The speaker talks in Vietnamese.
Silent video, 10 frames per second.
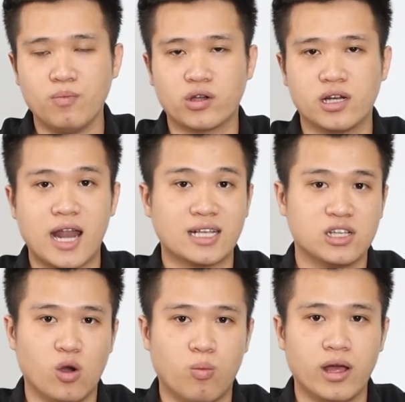mọi người đang
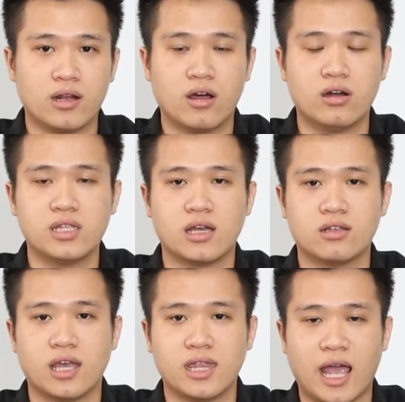sử dụng á nó chỉ
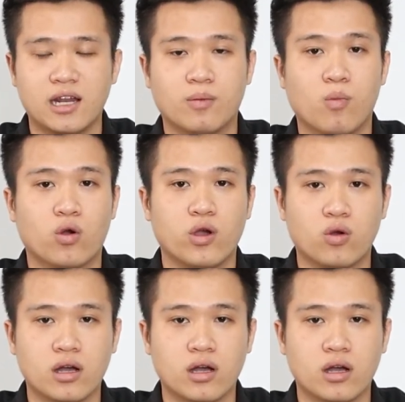có thể chạy được một cái ổ